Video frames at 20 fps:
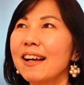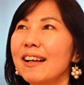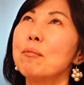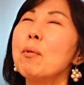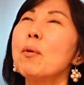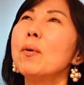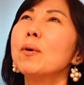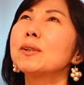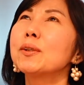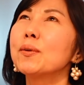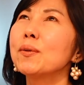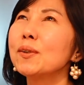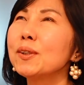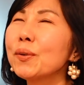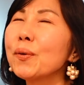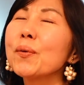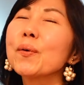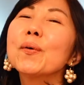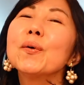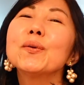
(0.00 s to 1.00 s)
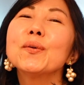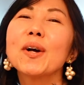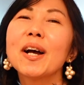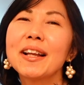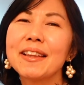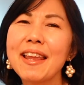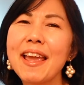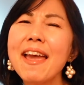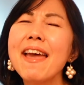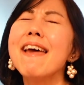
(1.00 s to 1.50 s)
もうその人のことが
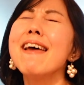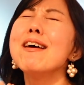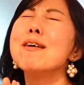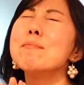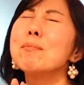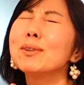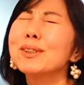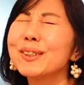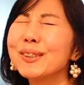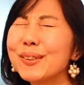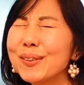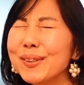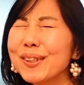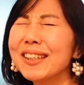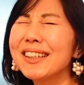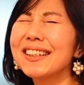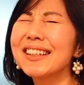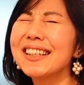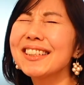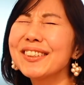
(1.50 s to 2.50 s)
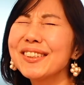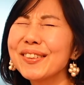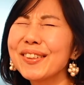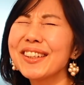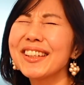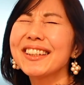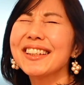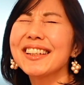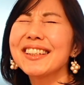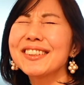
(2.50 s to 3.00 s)
ねもう好きで好
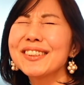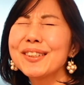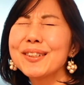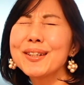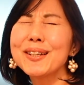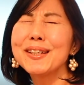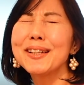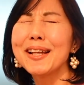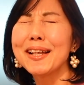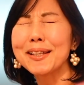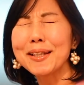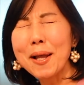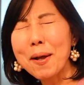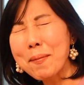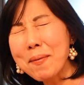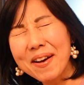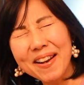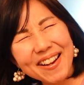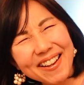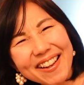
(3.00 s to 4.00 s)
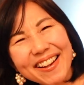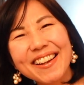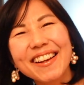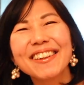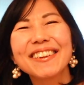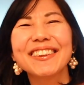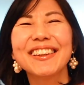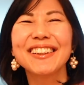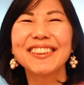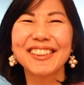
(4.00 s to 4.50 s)
きで好きでたまらな
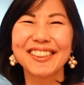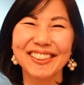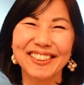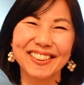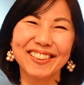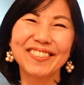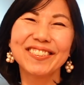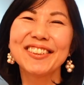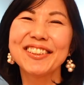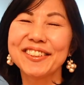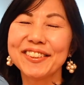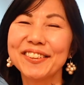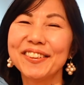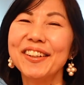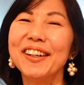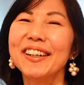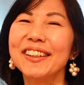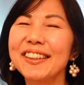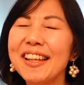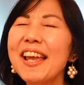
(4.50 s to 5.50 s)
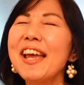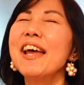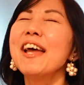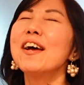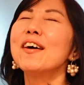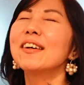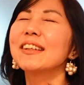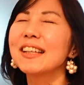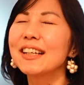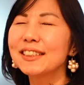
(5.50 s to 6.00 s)
かったんですって言うんですよ。で
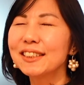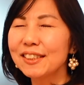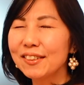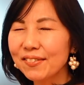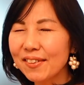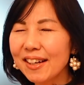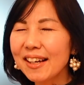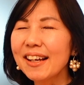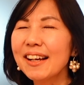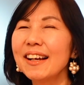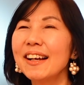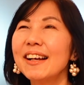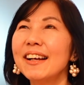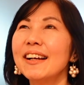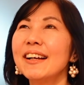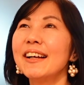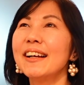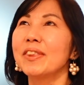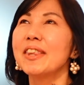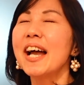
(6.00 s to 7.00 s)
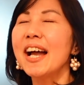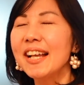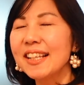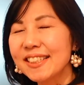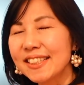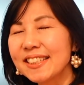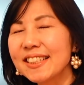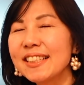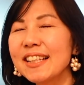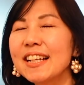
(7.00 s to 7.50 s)
私は大
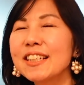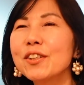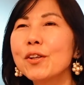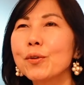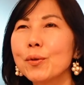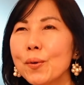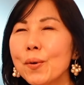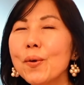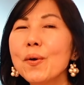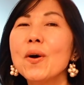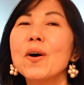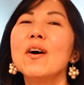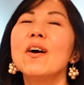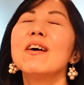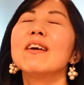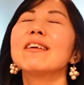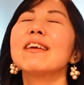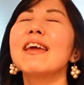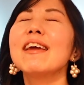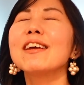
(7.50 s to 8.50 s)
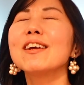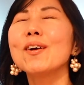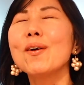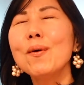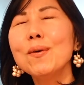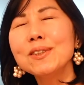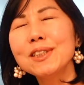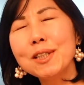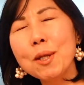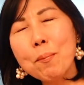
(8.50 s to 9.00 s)
好きな人と結
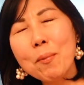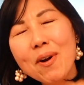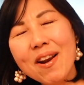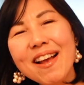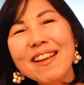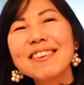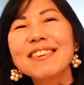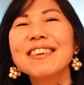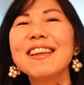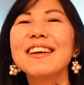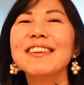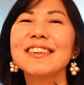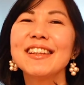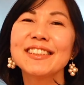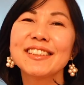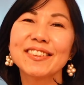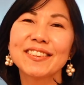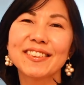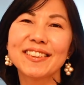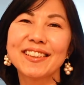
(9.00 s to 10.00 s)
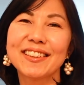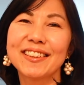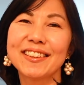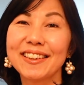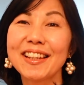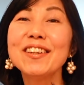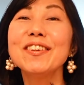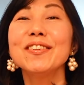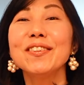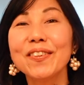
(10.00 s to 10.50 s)
婚してもらったんですっ
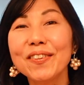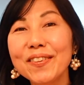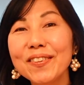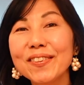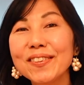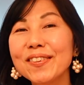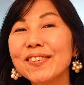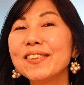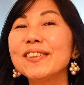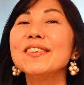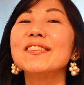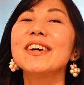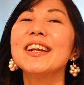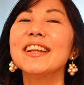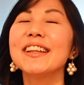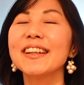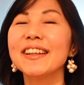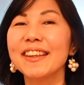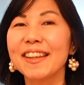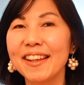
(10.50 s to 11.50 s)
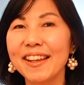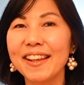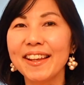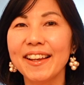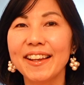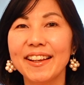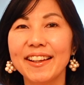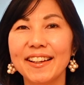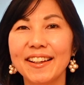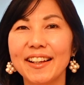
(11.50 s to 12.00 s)
ていうのをよく言われて
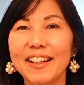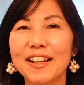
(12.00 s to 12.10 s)
て